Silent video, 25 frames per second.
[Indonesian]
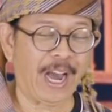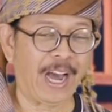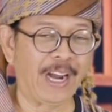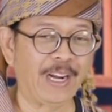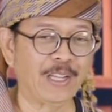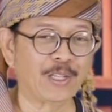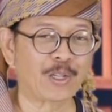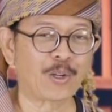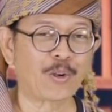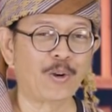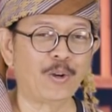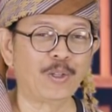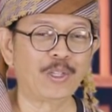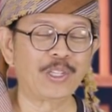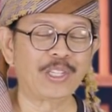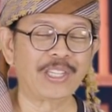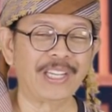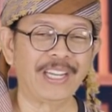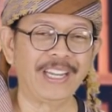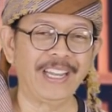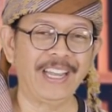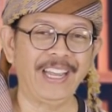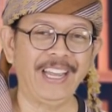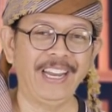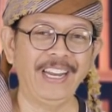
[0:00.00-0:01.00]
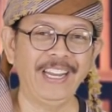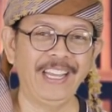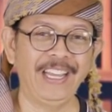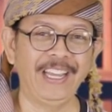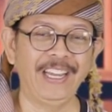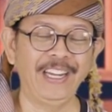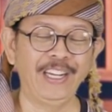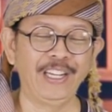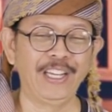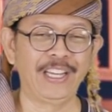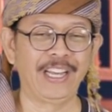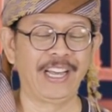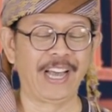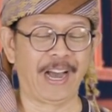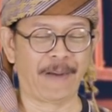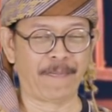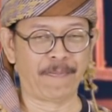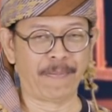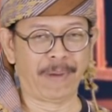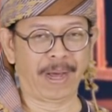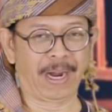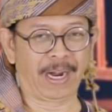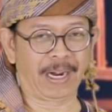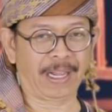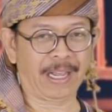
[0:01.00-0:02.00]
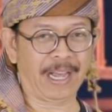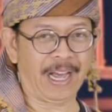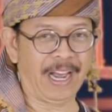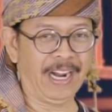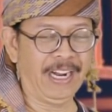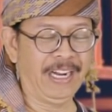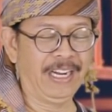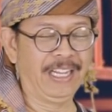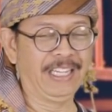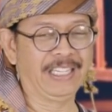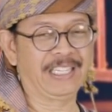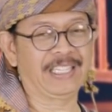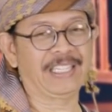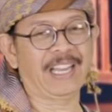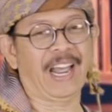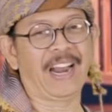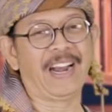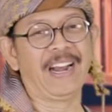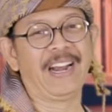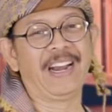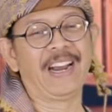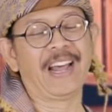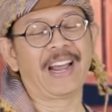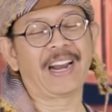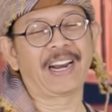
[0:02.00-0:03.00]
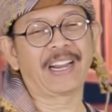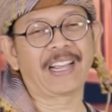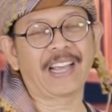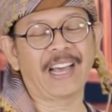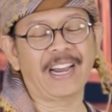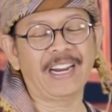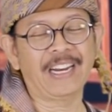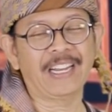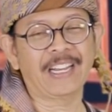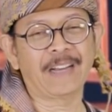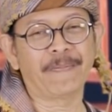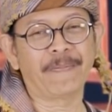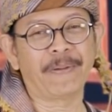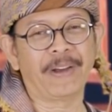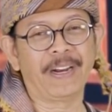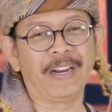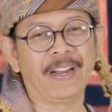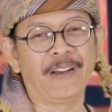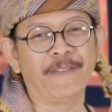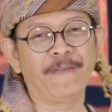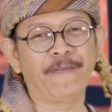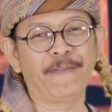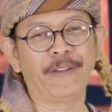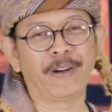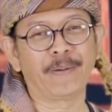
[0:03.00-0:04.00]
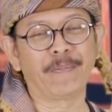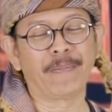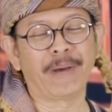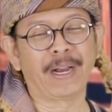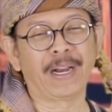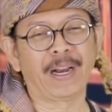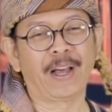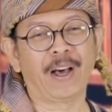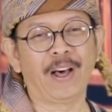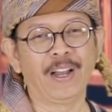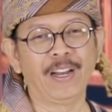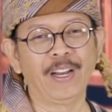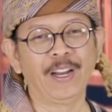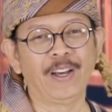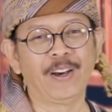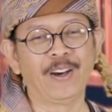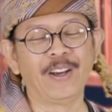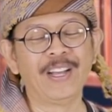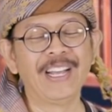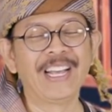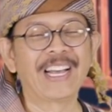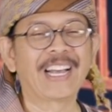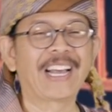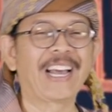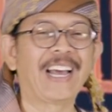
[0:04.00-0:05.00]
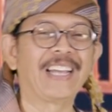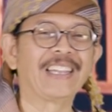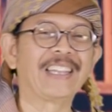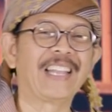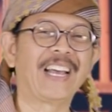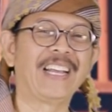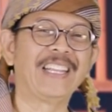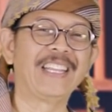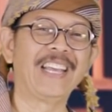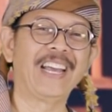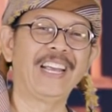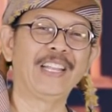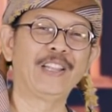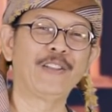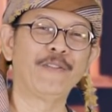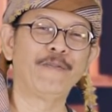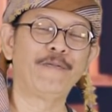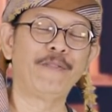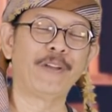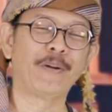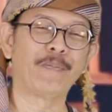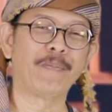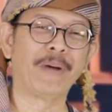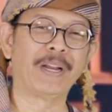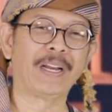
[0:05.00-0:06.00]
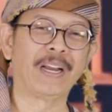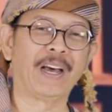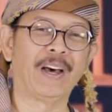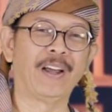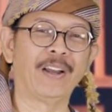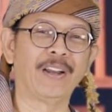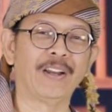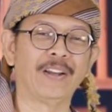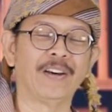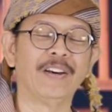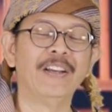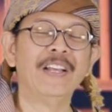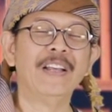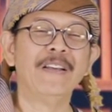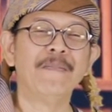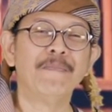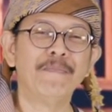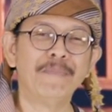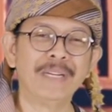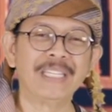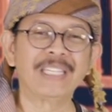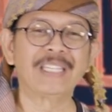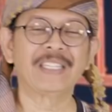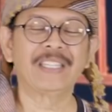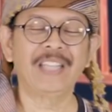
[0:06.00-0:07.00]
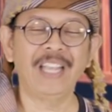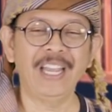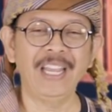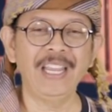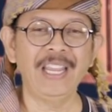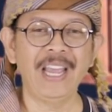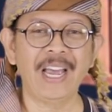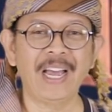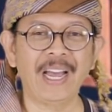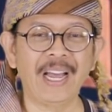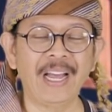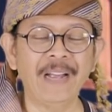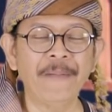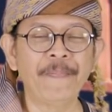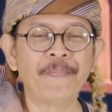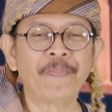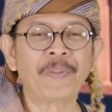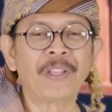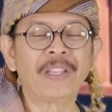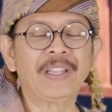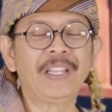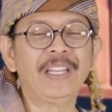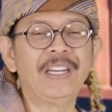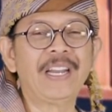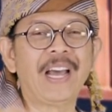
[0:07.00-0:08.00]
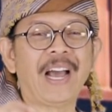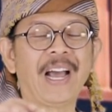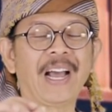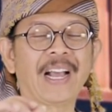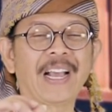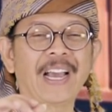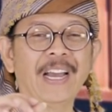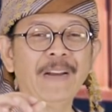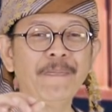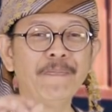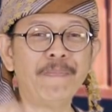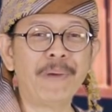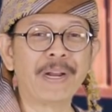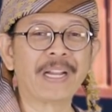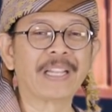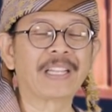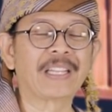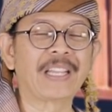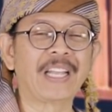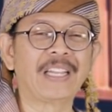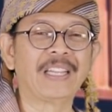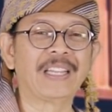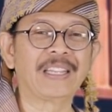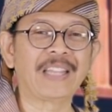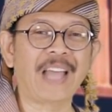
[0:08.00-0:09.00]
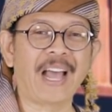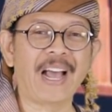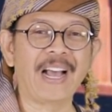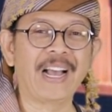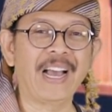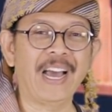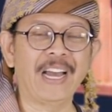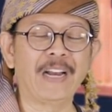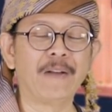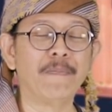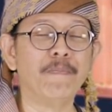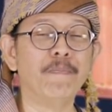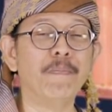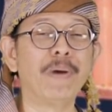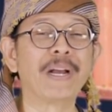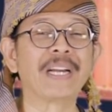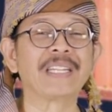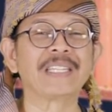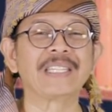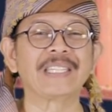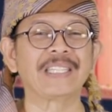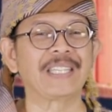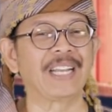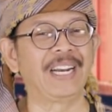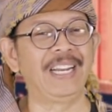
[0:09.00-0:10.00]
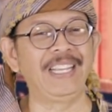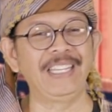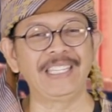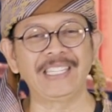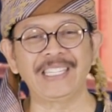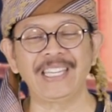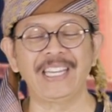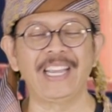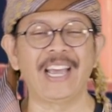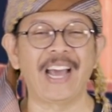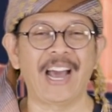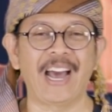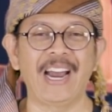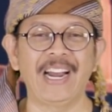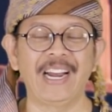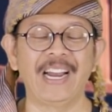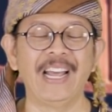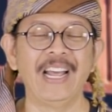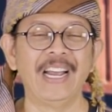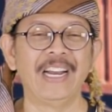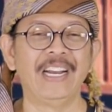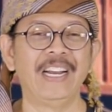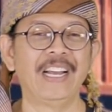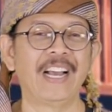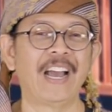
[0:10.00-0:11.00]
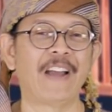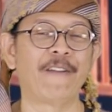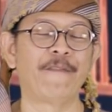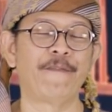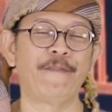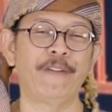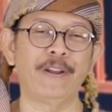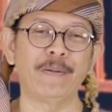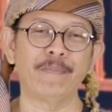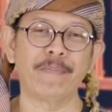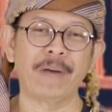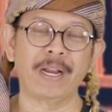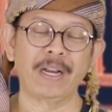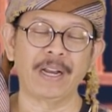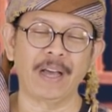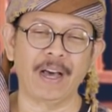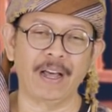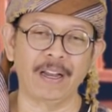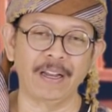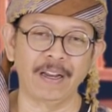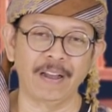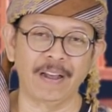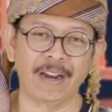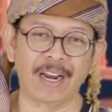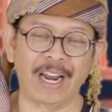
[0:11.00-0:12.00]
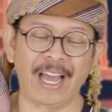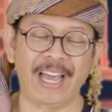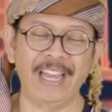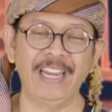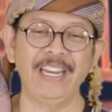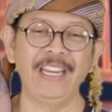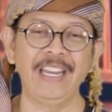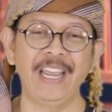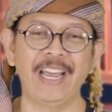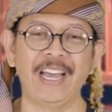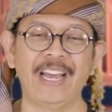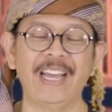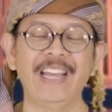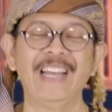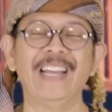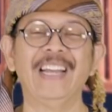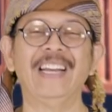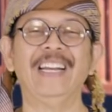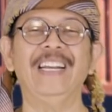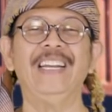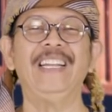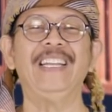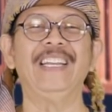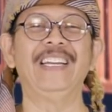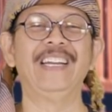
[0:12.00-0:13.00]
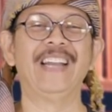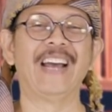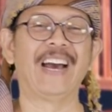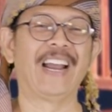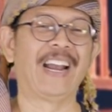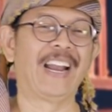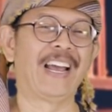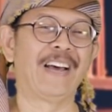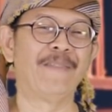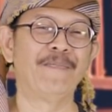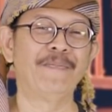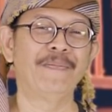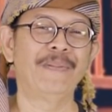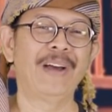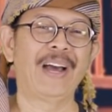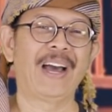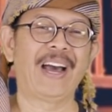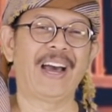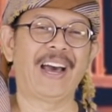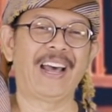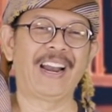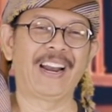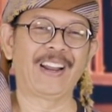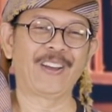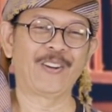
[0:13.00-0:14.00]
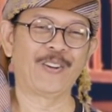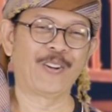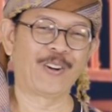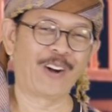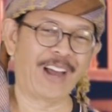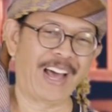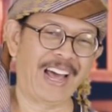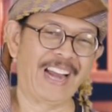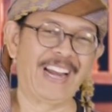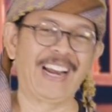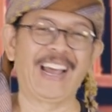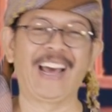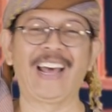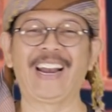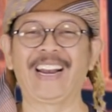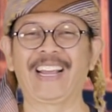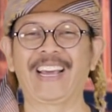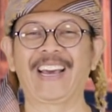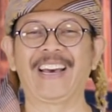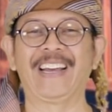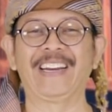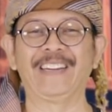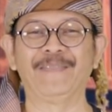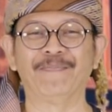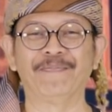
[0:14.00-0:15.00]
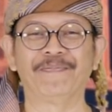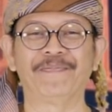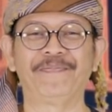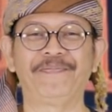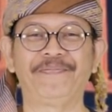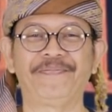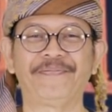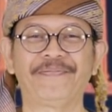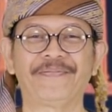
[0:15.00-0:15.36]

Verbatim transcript: hadis kudsi ini digambarkan, disandarkan kepada firman Allah. Katanya itu firman Allah. Mestinya tidak akan bertentangan, berselisihan dengan firman Allah lainnya di dalam Al-Quran Al-Karim.